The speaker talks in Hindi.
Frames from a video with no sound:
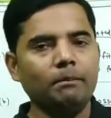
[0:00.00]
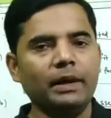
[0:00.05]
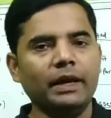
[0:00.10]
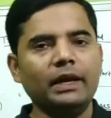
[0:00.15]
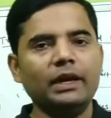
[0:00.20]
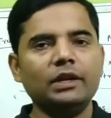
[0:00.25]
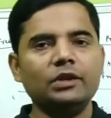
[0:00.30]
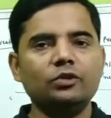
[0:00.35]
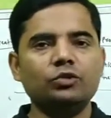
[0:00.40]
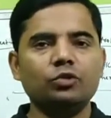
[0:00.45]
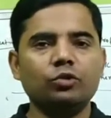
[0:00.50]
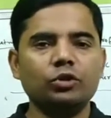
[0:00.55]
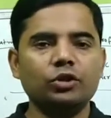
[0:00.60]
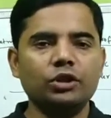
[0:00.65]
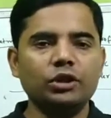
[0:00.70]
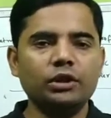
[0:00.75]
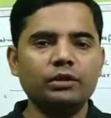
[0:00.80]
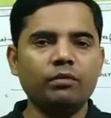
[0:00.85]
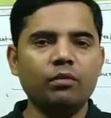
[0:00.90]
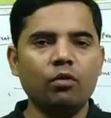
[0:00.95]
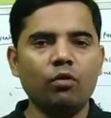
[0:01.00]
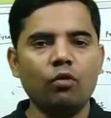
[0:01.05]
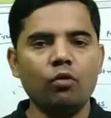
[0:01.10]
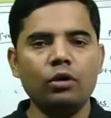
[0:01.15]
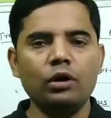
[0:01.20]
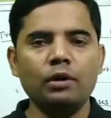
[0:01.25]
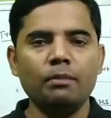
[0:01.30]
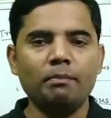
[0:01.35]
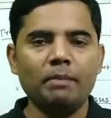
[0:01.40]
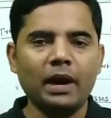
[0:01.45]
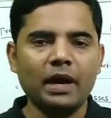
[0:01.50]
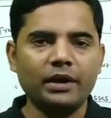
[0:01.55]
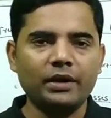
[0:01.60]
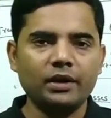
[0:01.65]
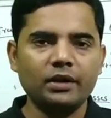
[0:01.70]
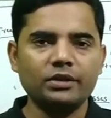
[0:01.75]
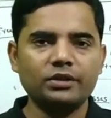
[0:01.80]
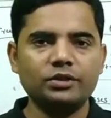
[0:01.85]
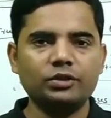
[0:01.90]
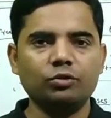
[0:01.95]
मेहनत जो होती है वो ओल्ड
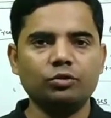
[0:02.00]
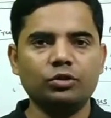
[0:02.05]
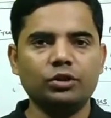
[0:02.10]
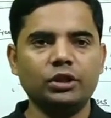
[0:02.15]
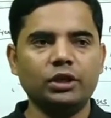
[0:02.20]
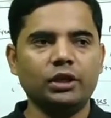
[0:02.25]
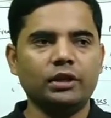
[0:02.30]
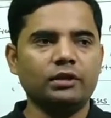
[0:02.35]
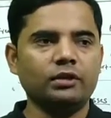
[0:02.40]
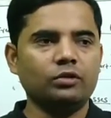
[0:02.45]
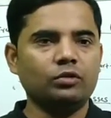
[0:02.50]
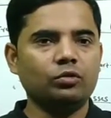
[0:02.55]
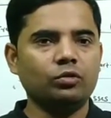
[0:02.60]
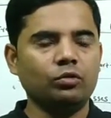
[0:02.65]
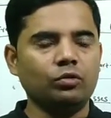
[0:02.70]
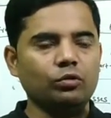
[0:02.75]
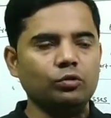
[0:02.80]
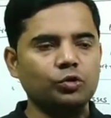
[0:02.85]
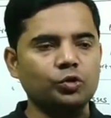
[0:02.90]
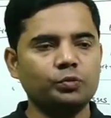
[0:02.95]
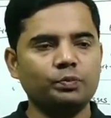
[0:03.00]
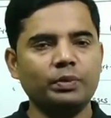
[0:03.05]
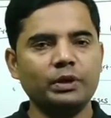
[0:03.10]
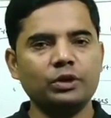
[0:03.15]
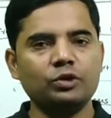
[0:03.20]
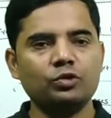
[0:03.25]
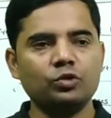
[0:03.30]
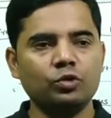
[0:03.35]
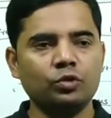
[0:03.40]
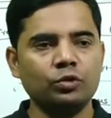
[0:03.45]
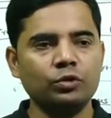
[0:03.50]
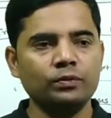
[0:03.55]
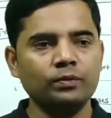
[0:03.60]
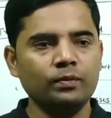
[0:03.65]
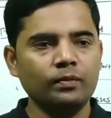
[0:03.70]
पार्टनर्स की होती हैं तो उस पर जो